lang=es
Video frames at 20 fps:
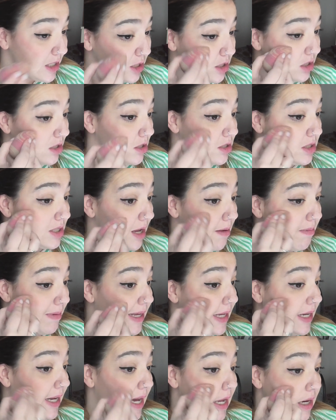No sé
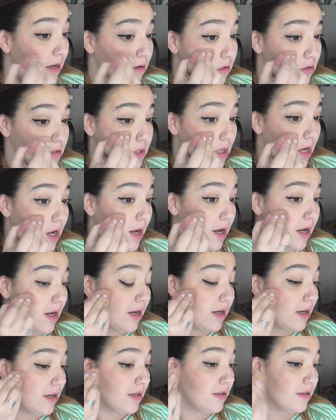aplicarlo, o
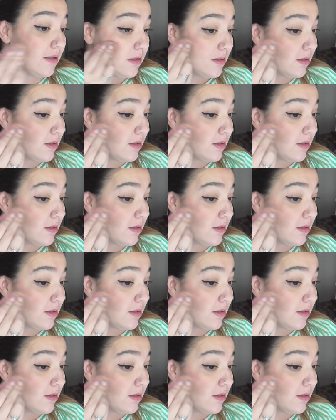sea...